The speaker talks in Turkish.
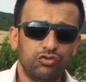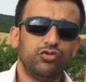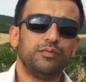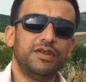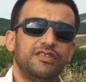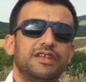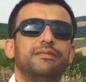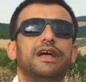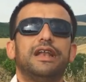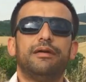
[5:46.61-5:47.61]
Çünkü biz
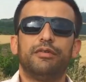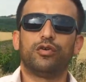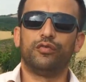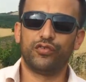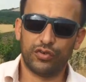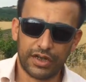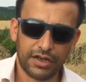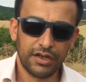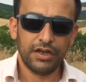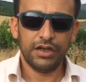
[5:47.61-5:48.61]
Demirel'le Emlak Ofisi
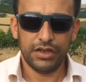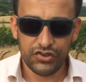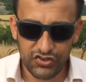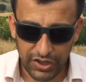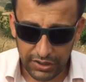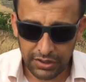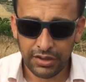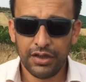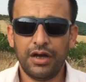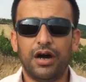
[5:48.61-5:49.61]
olarak inşaat,
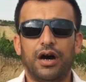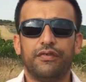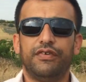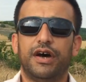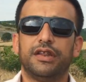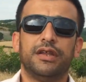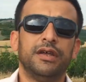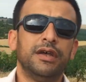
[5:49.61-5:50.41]
harfiyat,